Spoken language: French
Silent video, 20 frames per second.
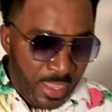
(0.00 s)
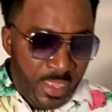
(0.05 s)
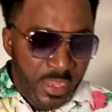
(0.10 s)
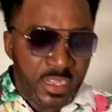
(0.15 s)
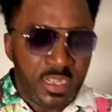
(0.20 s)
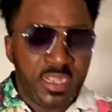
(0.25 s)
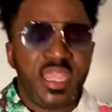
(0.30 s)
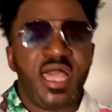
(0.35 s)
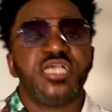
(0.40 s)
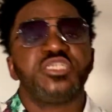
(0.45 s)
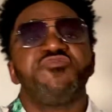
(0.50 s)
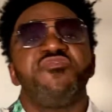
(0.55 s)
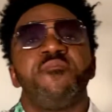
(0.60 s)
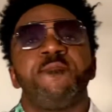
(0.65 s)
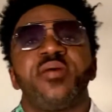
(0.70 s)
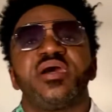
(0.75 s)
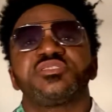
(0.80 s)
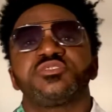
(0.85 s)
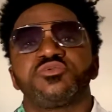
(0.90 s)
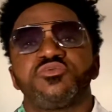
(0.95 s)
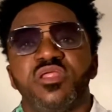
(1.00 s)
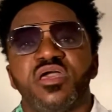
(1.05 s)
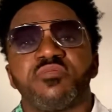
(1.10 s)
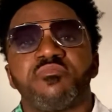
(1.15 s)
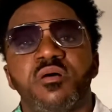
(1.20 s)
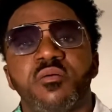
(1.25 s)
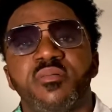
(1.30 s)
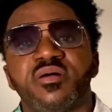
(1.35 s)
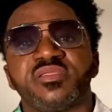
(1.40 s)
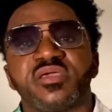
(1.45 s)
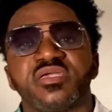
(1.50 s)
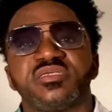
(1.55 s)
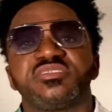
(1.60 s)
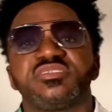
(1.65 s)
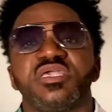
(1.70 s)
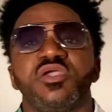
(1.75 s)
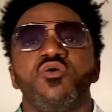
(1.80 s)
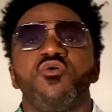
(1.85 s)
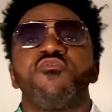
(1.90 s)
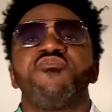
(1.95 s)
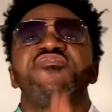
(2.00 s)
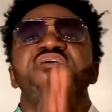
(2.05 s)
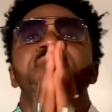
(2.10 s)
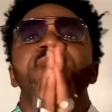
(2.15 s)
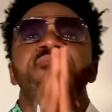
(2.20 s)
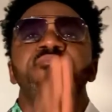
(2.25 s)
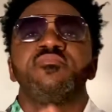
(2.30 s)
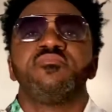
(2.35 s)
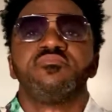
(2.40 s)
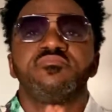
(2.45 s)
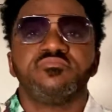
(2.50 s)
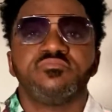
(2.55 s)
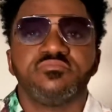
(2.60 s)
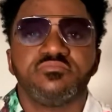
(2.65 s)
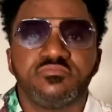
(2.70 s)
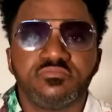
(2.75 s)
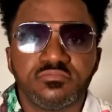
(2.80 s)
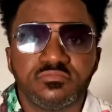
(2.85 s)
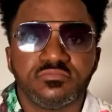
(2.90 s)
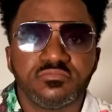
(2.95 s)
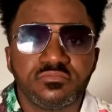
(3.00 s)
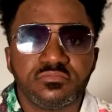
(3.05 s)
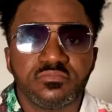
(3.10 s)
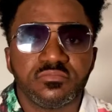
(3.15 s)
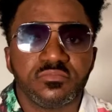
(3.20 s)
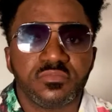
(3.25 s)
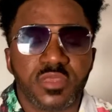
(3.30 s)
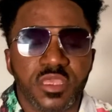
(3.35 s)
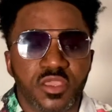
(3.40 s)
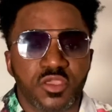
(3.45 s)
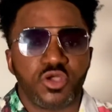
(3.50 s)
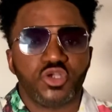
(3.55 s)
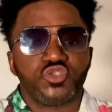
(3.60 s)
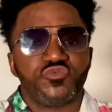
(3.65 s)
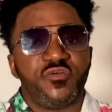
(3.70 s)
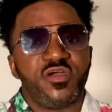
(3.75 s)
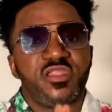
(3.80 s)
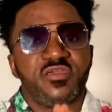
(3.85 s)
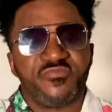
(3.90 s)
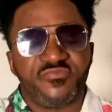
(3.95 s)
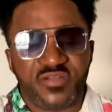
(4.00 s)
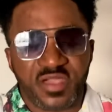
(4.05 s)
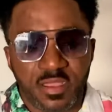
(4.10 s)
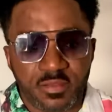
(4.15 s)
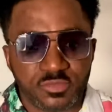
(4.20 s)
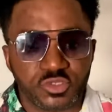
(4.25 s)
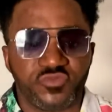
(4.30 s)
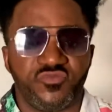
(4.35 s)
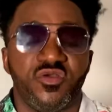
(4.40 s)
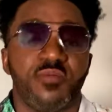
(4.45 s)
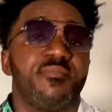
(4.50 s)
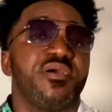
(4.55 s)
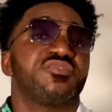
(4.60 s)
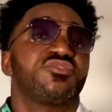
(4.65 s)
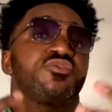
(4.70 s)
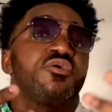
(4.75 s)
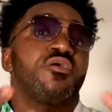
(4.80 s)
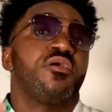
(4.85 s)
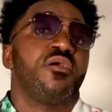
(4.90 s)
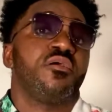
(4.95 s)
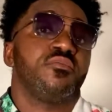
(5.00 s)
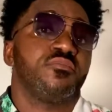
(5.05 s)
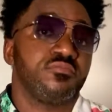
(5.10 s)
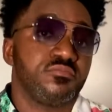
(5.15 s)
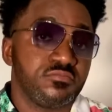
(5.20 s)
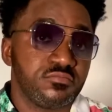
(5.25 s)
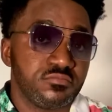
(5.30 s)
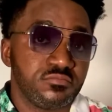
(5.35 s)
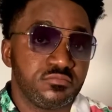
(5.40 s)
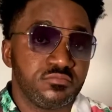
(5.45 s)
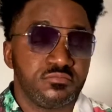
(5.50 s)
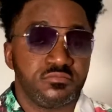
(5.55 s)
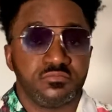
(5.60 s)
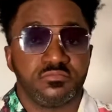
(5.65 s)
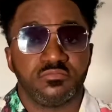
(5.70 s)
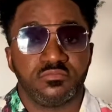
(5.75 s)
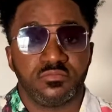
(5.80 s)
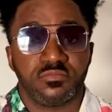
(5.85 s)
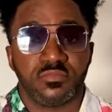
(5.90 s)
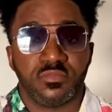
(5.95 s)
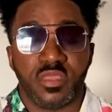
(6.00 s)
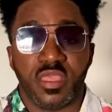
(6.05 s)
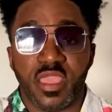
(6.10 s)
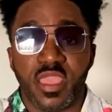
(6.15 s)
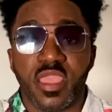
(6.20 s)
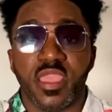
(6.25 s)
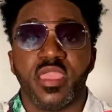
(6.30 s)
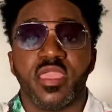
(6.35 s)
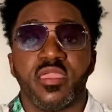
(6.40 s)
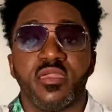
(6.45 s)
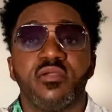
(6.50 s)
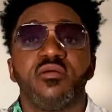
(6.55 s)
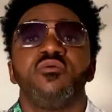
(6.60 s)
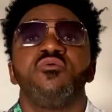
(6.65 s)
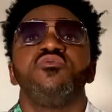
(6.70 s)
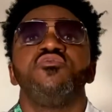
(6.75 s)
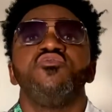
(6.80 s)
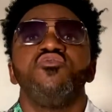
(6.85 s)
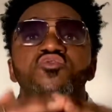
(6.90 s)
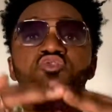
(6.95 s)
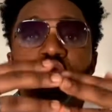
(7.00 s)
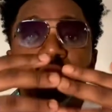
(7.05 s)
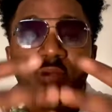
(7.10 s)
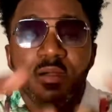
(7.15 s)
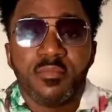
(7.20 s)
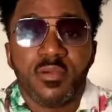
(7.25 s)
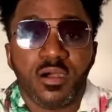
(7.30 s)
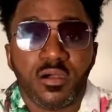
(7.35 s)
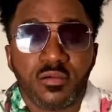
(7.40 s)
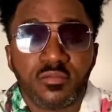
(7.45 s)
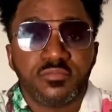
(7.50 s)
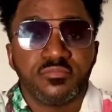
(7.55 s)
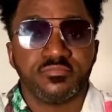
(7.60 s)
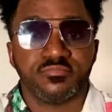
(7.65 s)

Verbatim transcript: Là, je vais particulièrement m'adresser aux femmes. Quand je vois les femmes, je vois ma soeur et nos mamans.